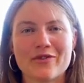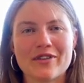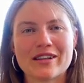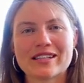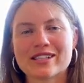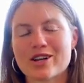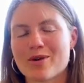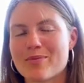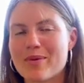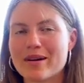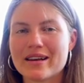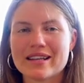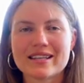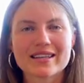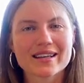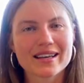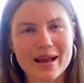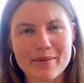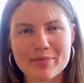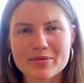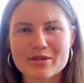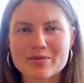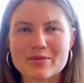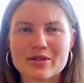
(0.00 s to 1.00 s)
Wenn es auch mal nicht
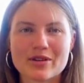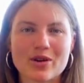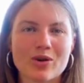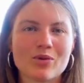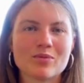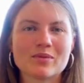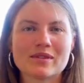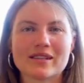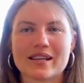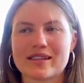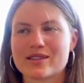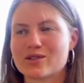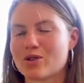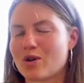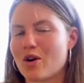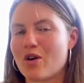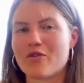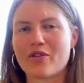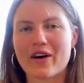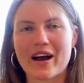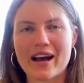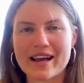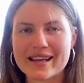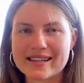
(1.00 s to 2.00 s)
klappt mit der Umsetzung
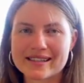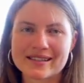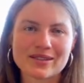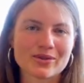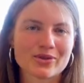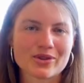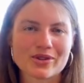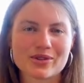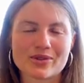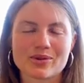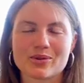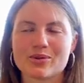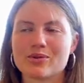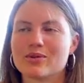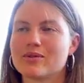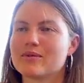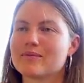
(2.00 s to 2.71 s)
auf Reisen oder so,